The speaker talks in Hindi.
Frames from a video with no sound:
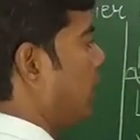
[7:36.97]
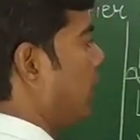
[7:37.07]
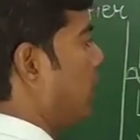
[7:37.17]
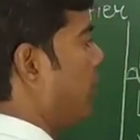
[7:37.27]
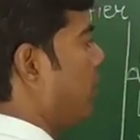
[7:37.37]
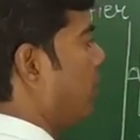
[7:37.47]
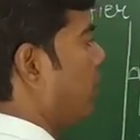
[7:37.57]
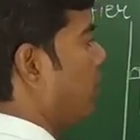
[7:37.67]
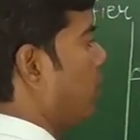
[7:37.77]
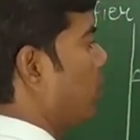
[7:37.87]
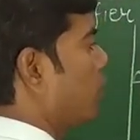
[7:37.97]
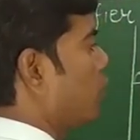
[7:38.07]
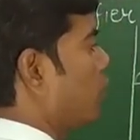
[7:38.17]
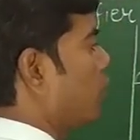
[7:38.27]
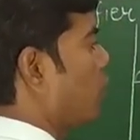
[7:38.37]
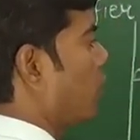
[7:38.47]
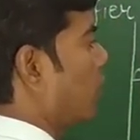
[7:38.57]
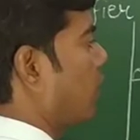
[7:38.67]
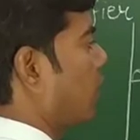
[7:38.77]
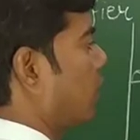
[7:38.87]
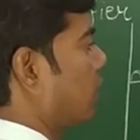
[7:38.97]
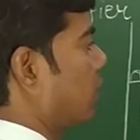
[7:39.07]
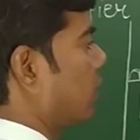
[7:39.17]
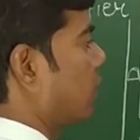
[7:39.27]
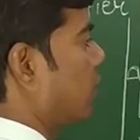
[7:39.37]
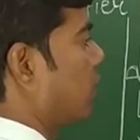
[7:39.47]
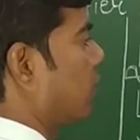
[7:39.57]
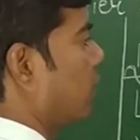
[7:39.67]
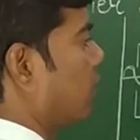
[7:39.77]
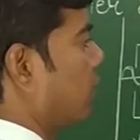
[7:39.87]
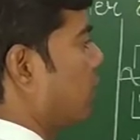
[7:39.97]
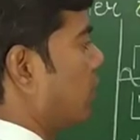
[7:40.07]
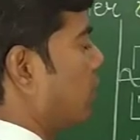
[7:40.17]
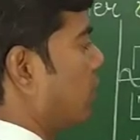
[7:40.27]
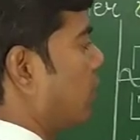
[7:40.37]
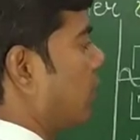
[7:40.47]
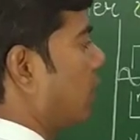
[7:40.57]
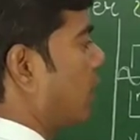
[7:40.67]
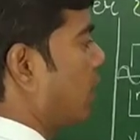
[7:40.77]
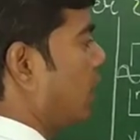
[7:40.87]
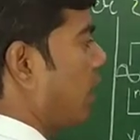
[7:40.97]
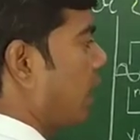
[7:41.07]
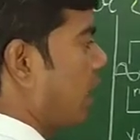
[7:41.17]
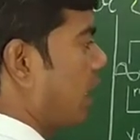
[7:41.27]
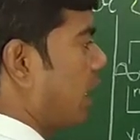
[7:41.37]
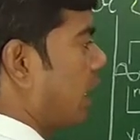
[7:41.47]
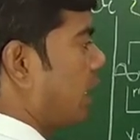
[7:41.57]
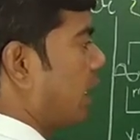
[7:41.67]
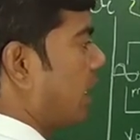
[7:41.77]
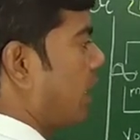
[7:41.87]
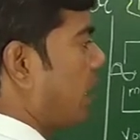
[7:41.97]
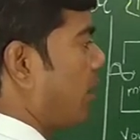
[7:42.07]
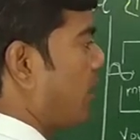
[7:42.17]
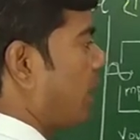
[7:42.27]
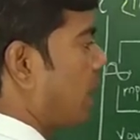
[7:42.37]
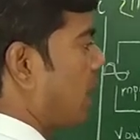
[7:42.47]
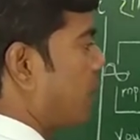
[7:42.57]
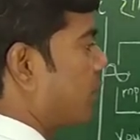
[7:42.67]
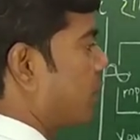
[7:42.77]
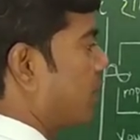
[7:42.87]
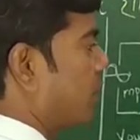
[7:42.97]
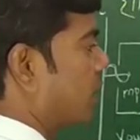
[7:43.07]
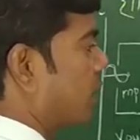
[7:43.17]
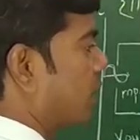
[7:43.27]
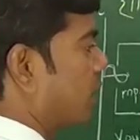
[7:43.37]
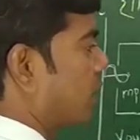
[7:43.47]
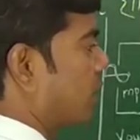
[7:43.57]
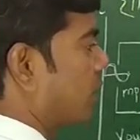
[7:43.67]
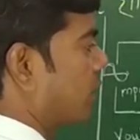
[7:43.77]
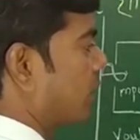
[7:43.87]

यहाँ पे हम लोग एक चौक लगाते हैं ओके यहाँ पे कैप सीटर लगाते हैं